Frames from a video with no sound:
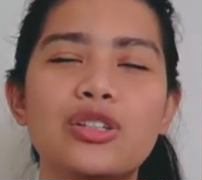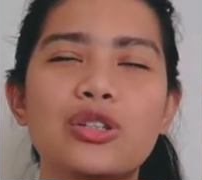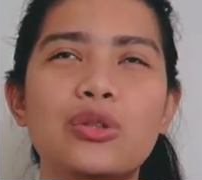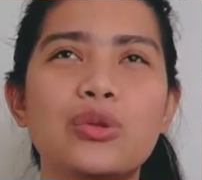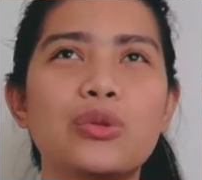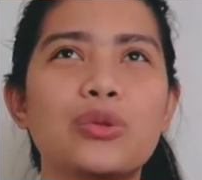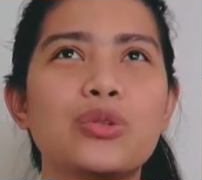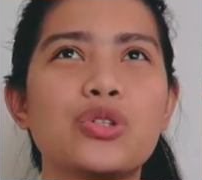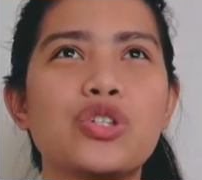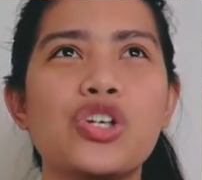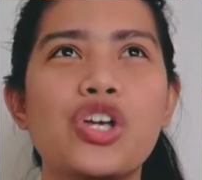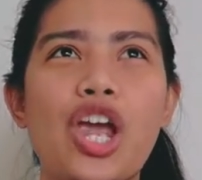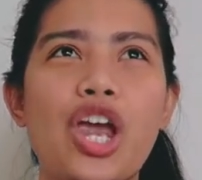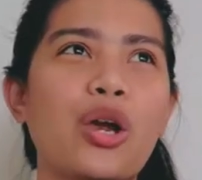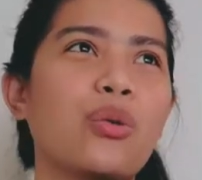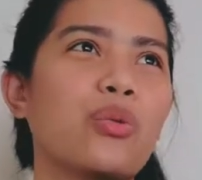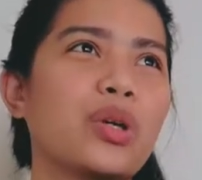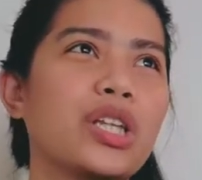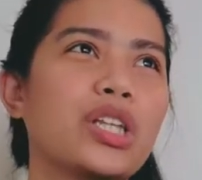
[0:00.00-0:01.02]
to
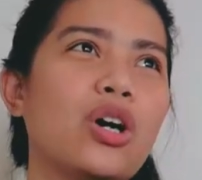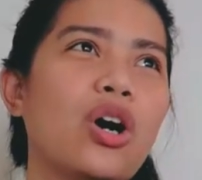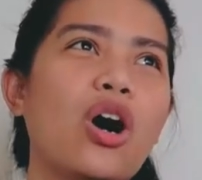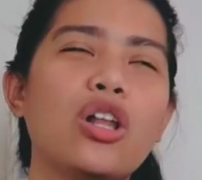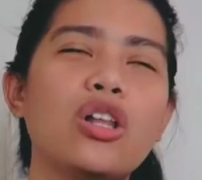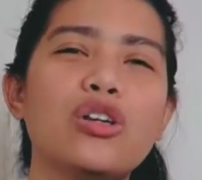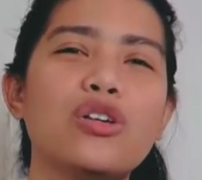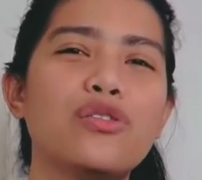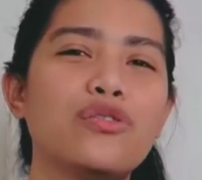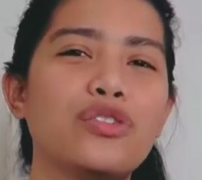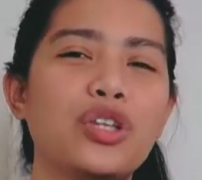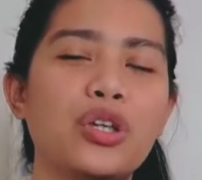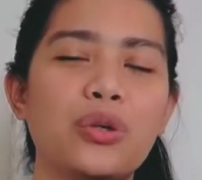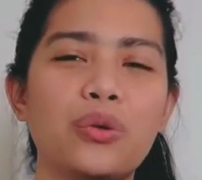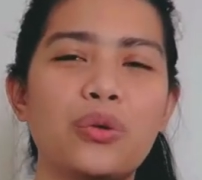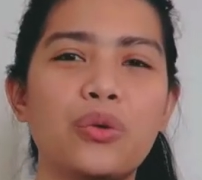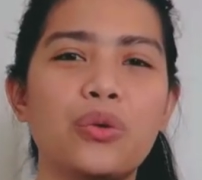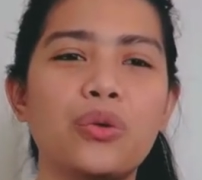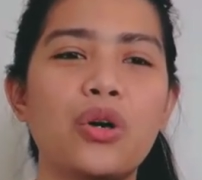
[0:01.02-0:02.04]
share with all of
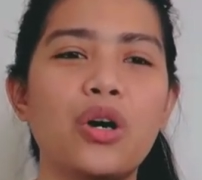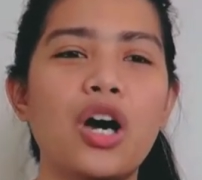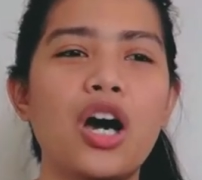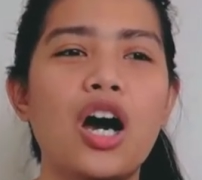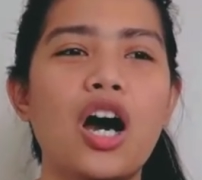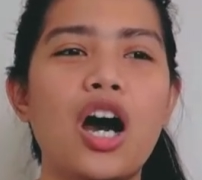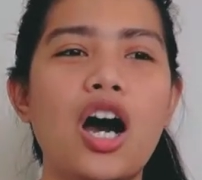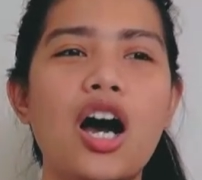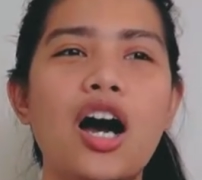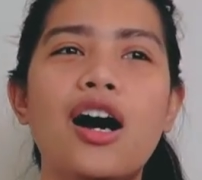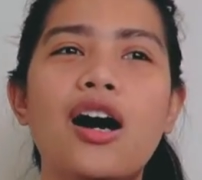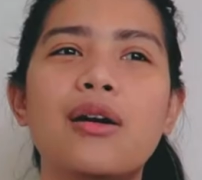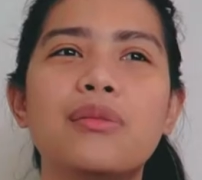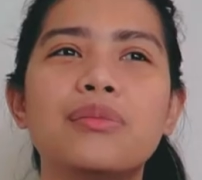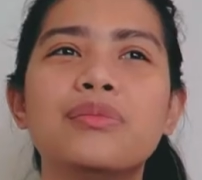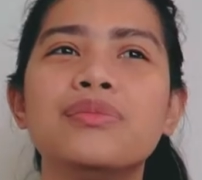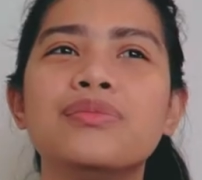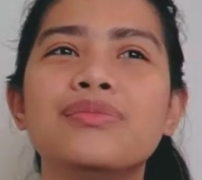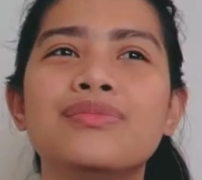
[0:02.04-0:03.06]
you
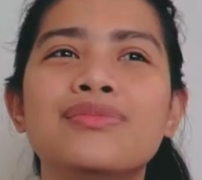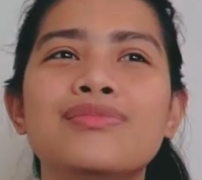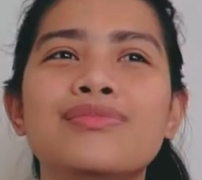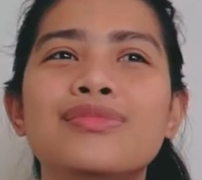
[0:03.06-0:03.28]
um,